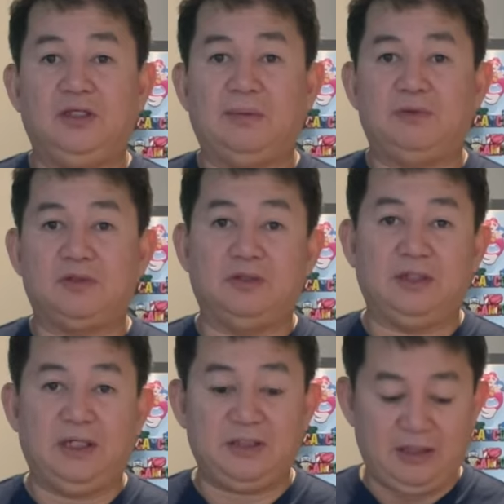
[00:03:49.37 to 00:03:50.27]
tapos ko na
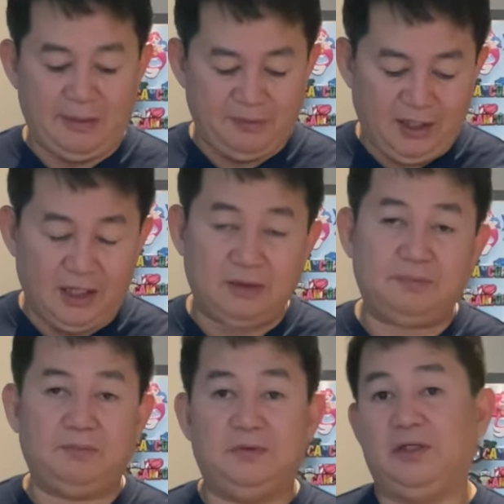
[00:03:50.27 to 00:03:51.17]
na-set up lahat.
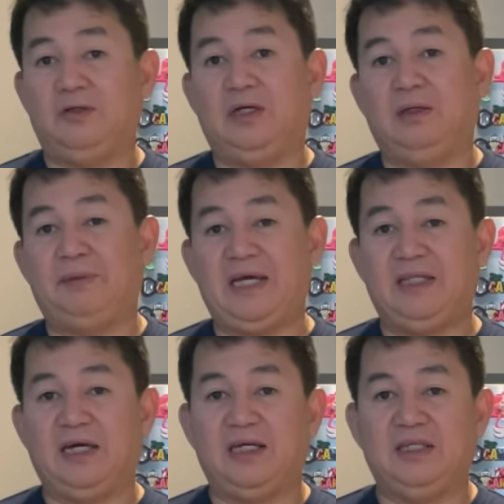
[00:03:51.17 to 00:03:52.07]
Hindi ko na
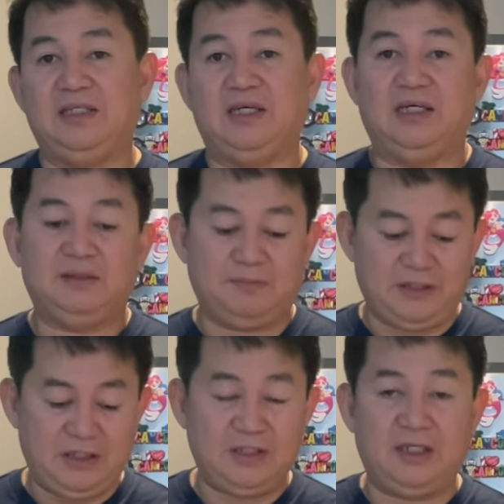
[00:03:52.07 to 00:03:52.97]
napakita kanina.
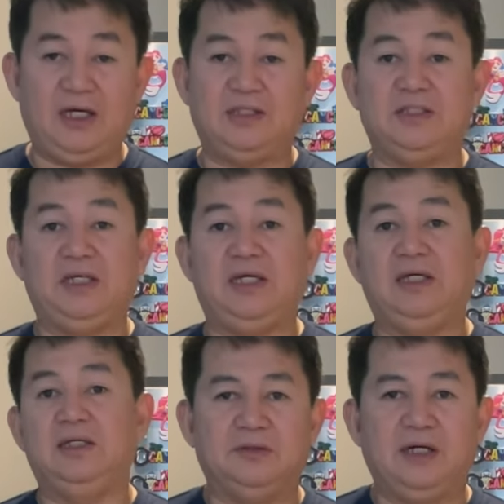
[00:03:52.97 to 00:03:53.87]
Pasensya na kasi
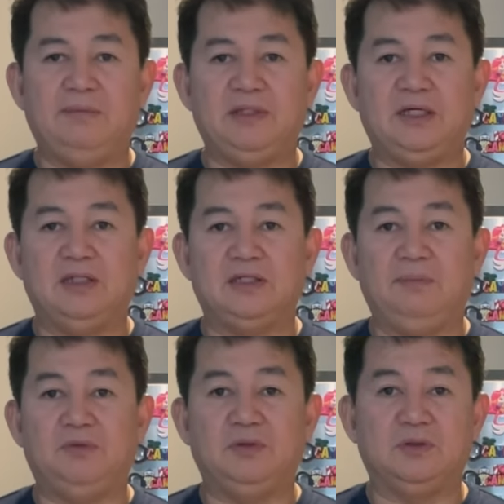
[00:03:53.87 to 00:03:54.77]
gamit na
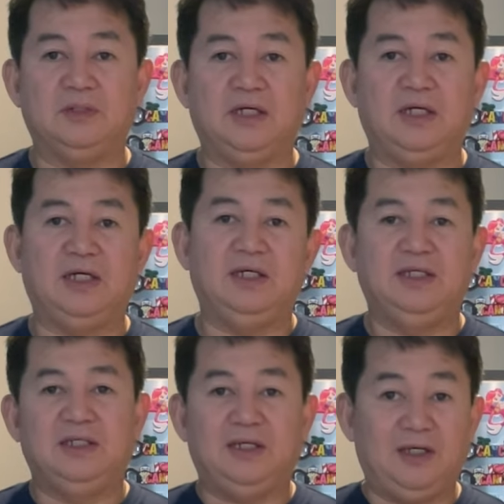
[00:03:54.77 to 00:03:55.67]
cellphone ko na
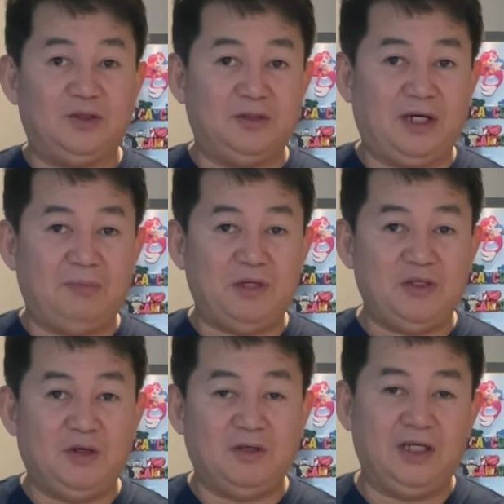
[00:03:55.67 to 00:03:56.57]
itong nakabidyo
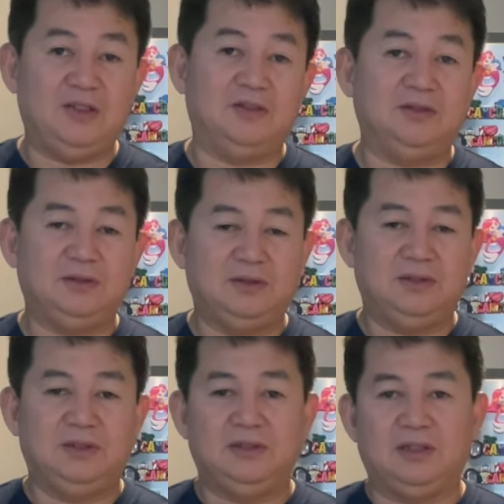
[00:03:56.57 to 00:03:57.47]
ako ngayon
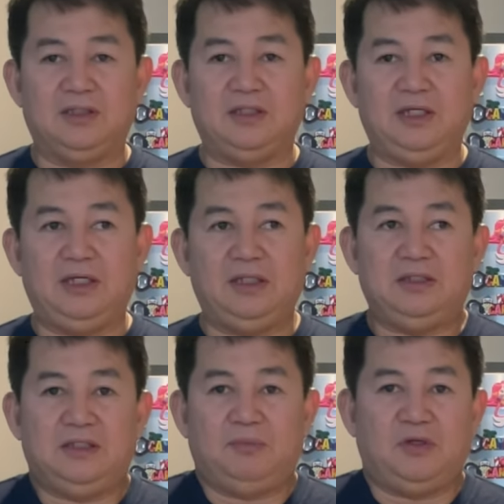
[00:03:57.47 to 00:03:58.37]
kasi hindi
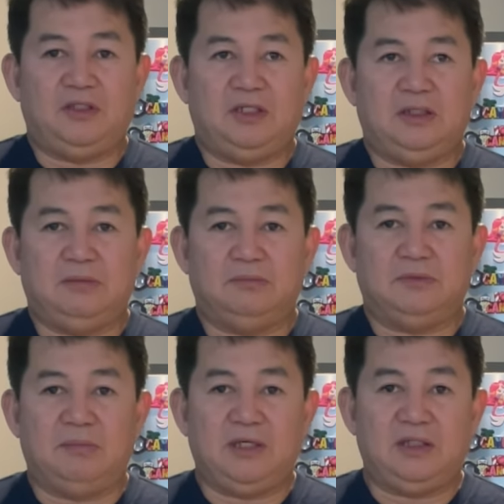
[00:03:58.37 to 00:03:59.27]
siya pwedeng
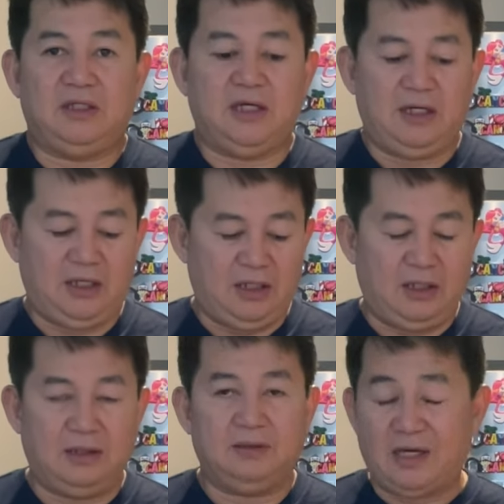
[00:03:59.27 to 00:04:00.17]
gamitin
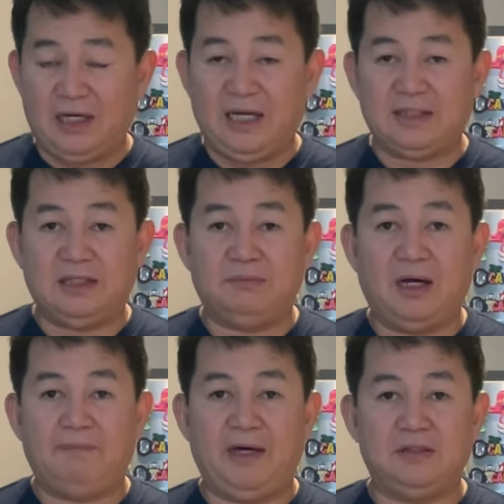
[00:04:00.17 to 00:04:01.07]
dahil ang lahat ng mga
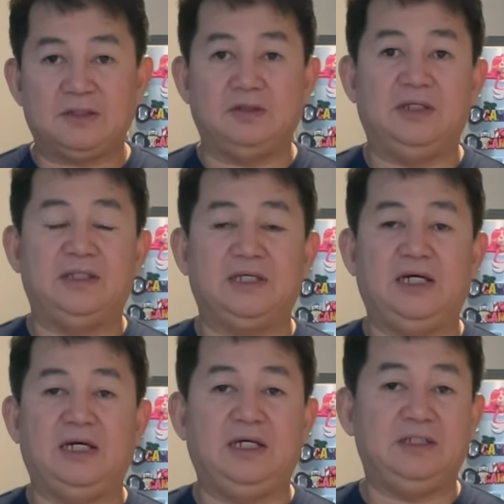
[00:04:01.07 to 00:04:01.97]
files ko
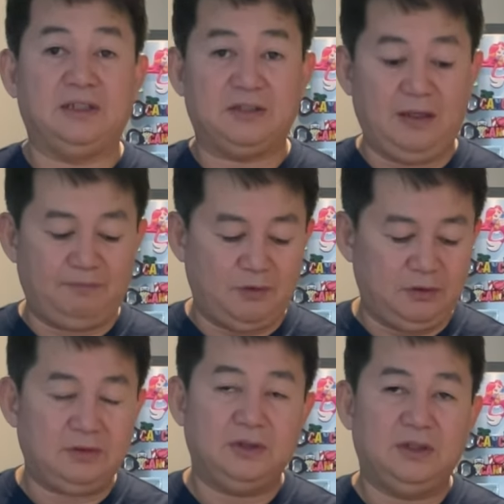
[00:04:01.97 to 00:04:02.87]
nasa isang
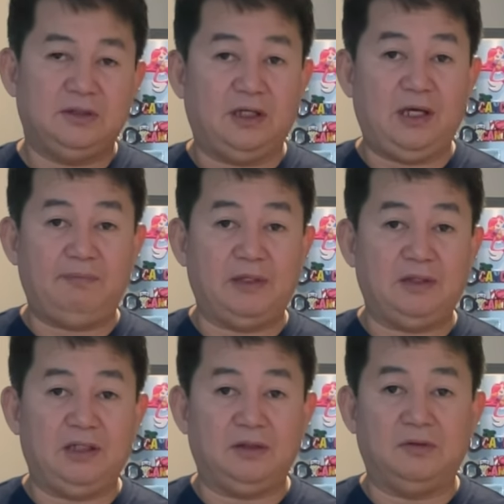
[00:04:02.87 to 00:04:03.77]
cellphone nalipat
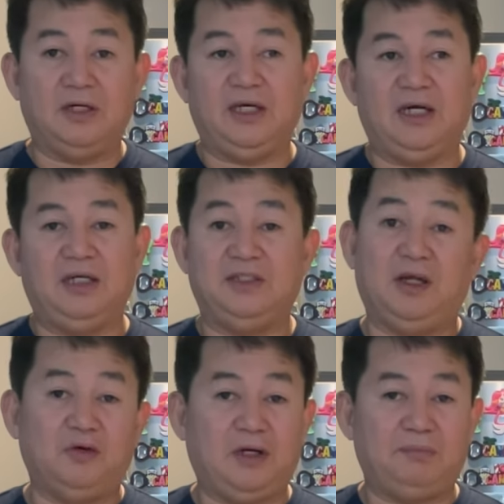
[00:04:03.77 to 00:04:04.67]
dito kaya hindi
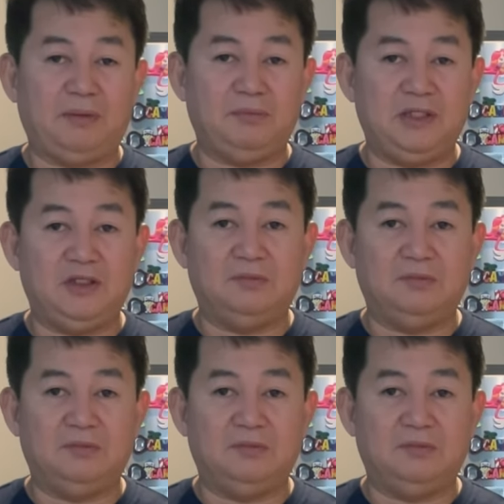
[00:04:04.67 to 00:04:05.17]
ako nakapag-video